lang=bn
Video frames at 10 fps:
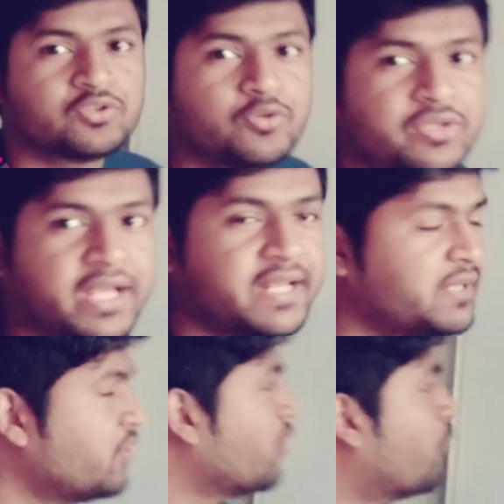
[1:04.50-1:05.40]
চলুন দেখে
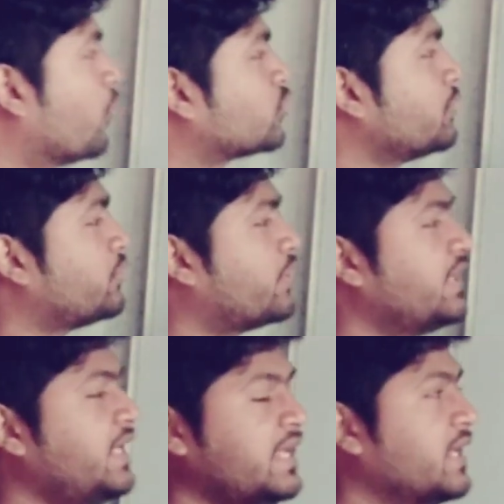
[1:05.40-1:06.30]
নিই প্রথমে ধরে
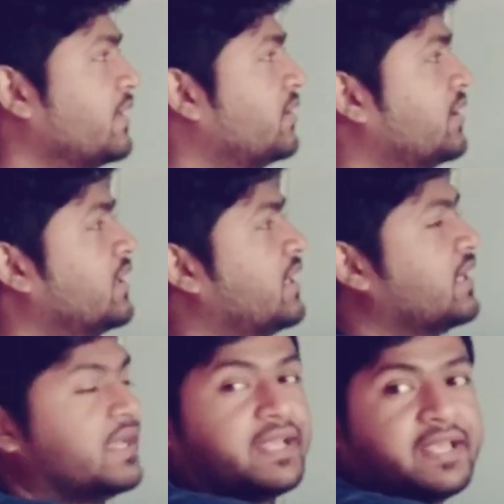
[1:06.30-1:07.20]
নিই
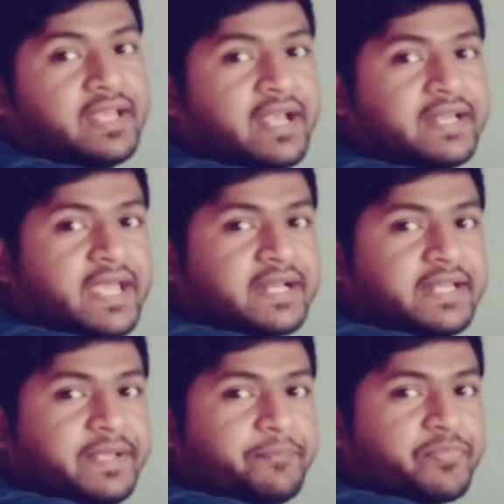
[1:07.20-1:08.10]
এটি
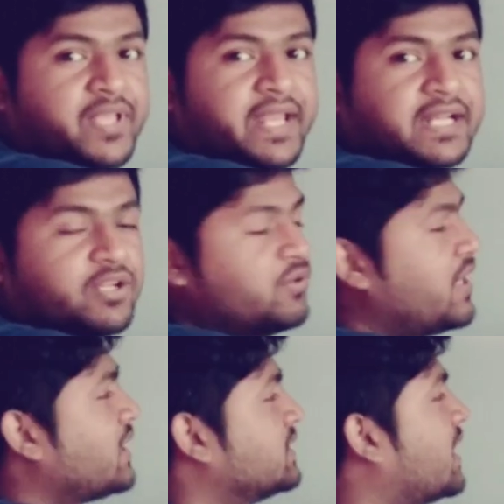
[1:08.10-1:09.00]
একটি
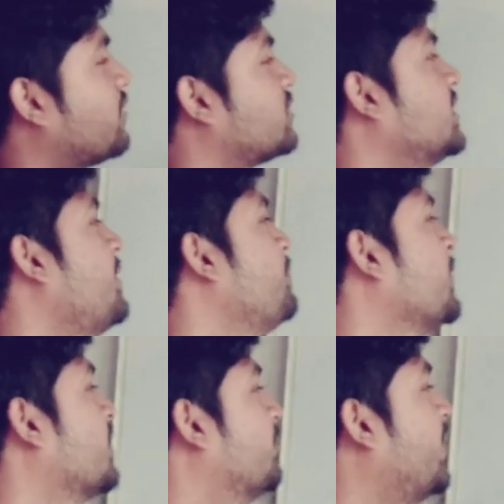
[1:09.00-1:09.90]
রেক্টেঙ্গুলার যার হচ্ছে
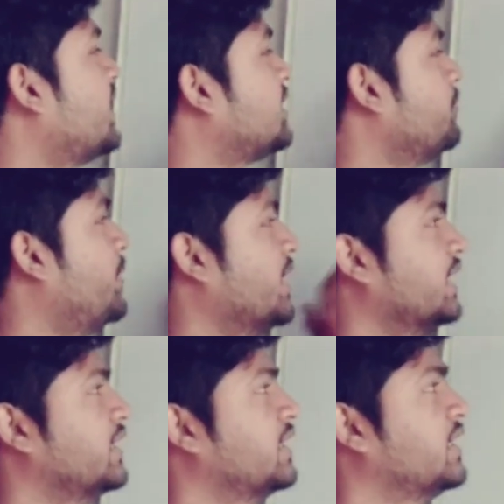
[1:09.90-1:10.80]
ব্রেথ বি
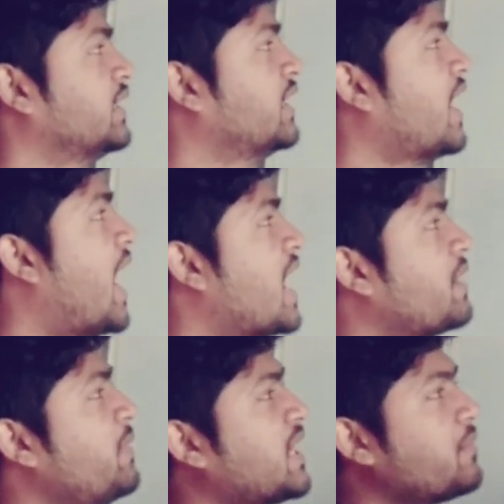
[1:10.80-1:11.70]
আট
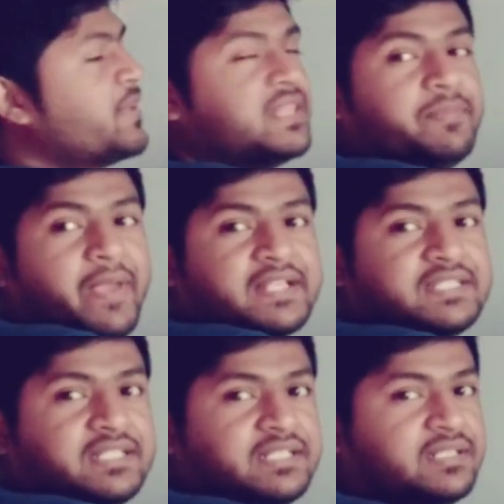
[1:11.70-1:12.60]
মিটার বৃদ্ধি
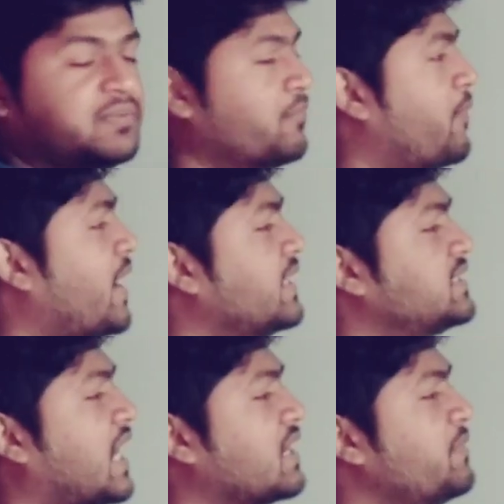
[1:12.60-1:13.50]
পেয়েছে
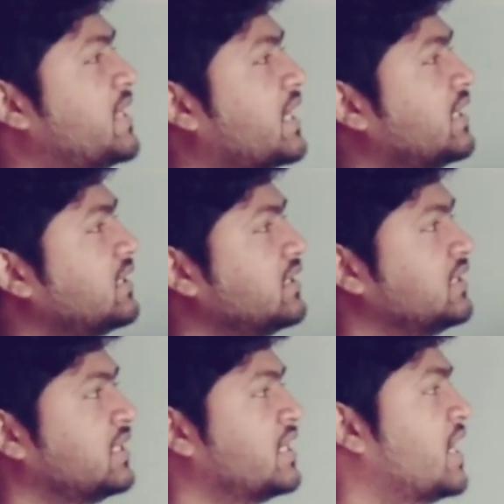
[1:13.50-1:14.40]
বাড়িয়েছে আট মিটার
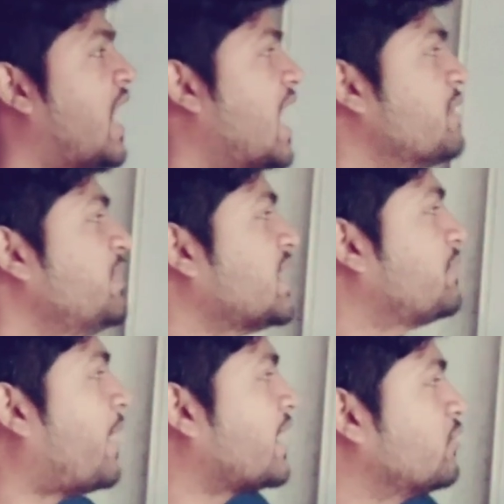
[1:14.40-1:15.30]
আট মিটার
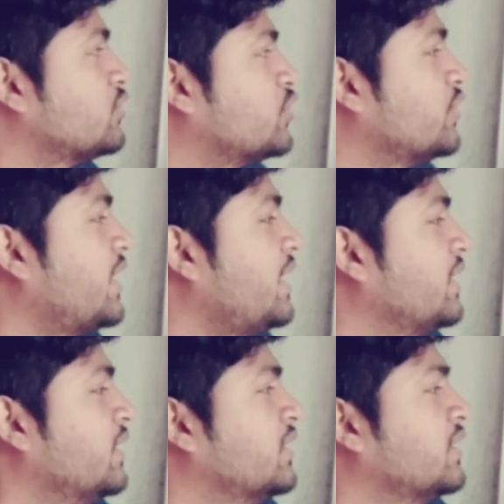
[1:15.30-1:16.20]
বাড়ানোর জন্যে
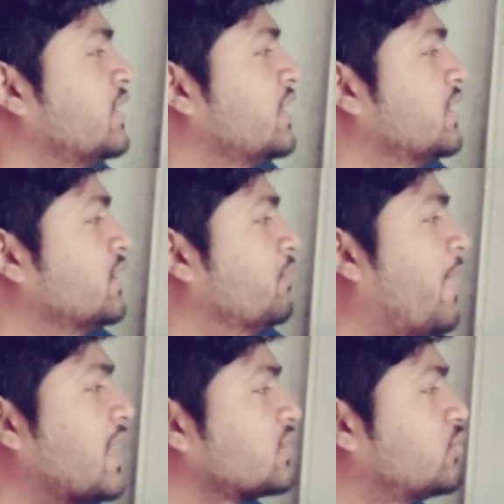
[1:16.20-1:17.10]

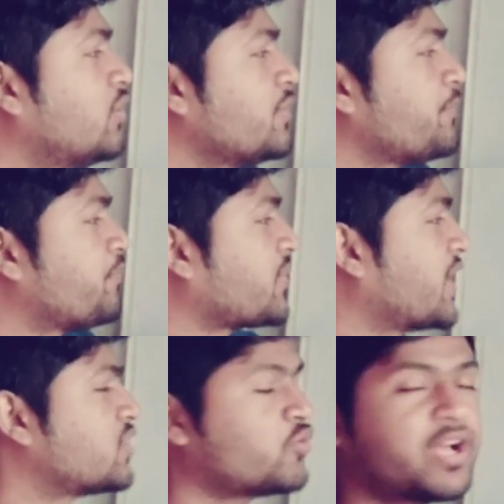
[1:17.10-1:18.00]
বাহাত্তর
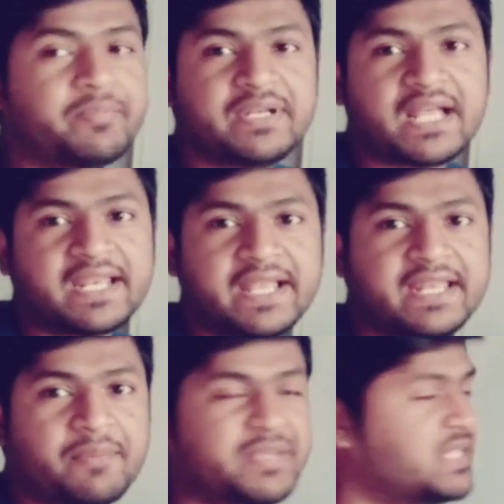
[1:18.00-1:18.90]
স্কোয়ার মিটার
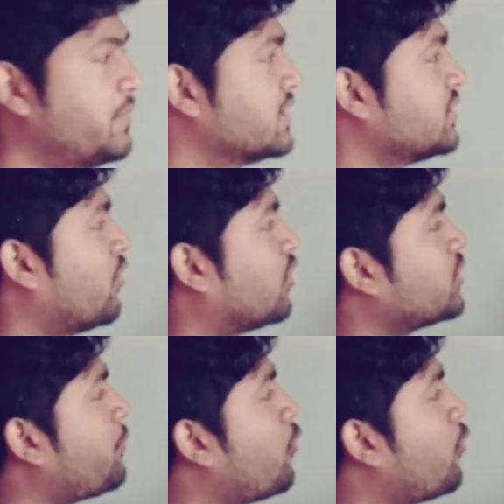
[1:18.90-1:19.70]
এরিয়া বৃদ্ধি পেয়েছে অতএব